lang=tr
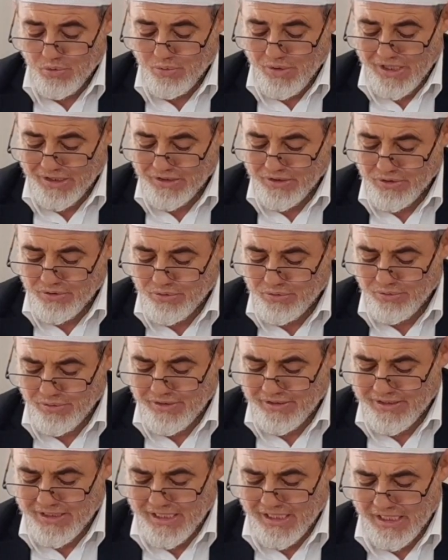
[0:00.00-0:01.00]
Ve
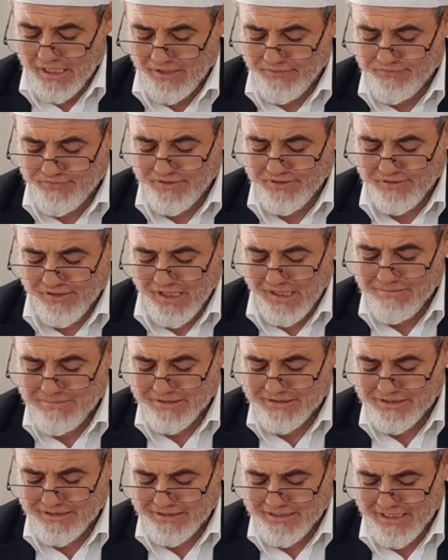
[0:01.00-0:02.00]
edhulna fi
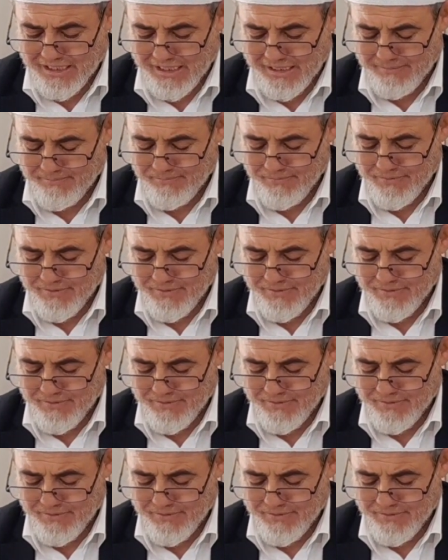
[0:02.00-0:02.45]
rahmetike